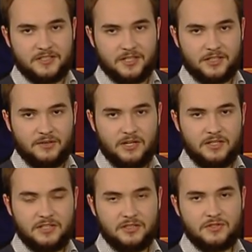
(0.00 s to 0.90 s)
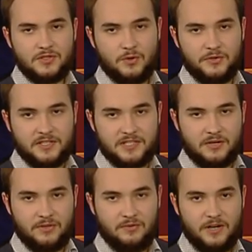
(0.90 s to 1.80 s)
стартовали традиционные
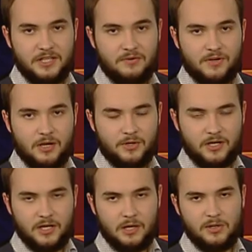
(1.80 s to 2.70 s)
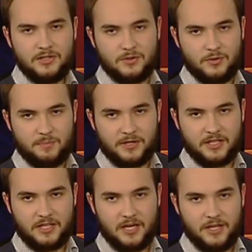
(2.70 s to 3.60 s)
соревнования в рамках областной
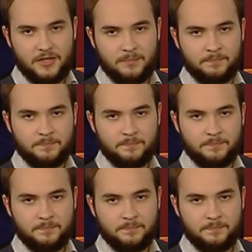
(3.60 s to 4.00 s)
«Спартакиады».